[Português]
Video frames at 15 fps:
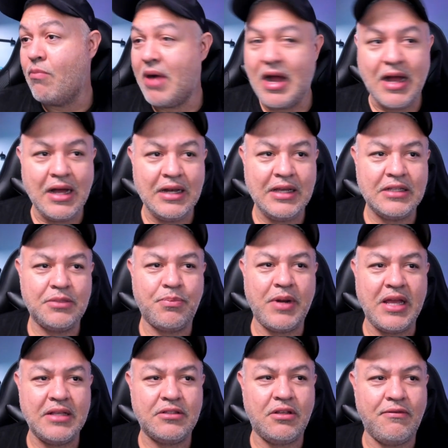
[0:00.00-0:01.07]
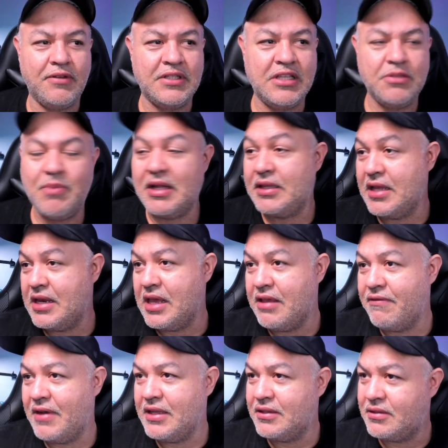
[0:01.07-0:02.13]
barra AliExpress, só vocês baterem
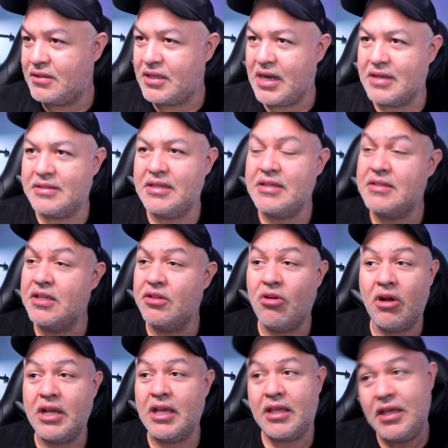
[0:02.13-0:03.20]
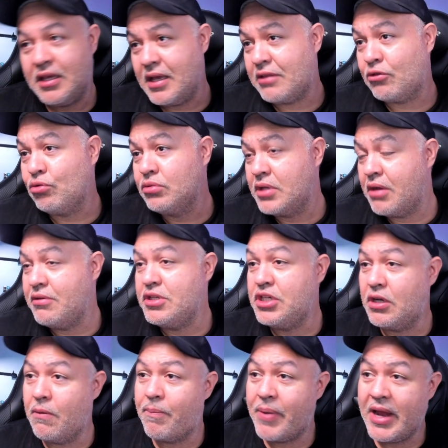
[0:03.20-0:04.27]
aí, vai trazer esse doc aqui, que é tudo que eu
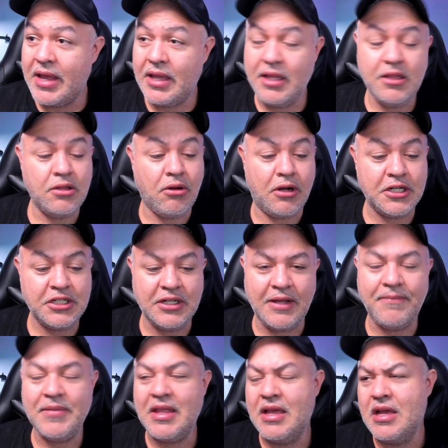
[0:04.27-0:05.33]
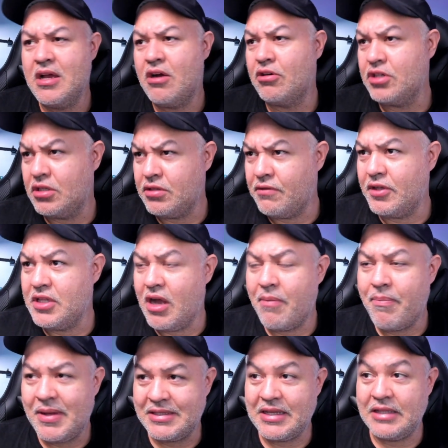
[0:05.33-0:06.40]
indico pra Hackintosh, né? Hoje eu só vou dar uma
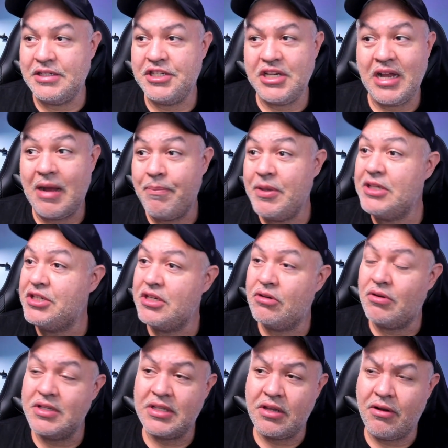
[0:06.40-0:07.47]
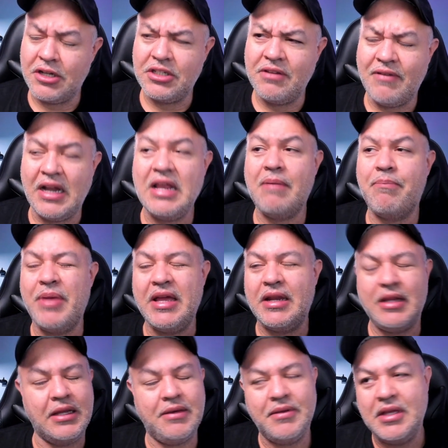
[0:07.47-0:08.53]
passadinha rapidinho, coisas que eu acho que vale a
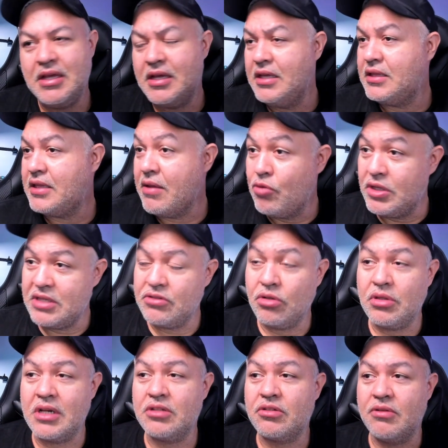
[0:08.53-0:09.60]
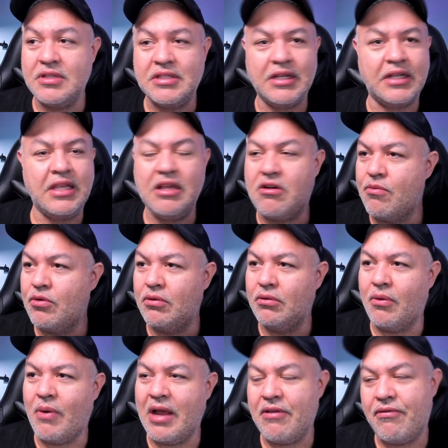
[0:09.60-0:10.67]
pena, né? E tem muitas outras coisas aqui,
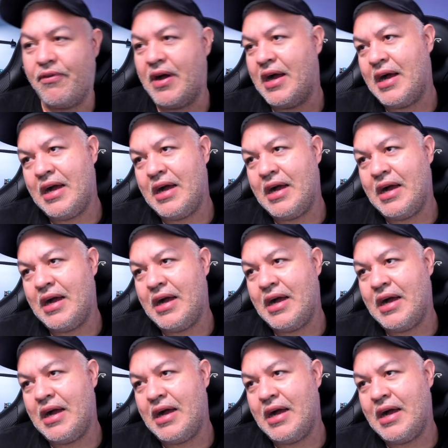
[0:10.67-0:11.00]
como Wi-Fi,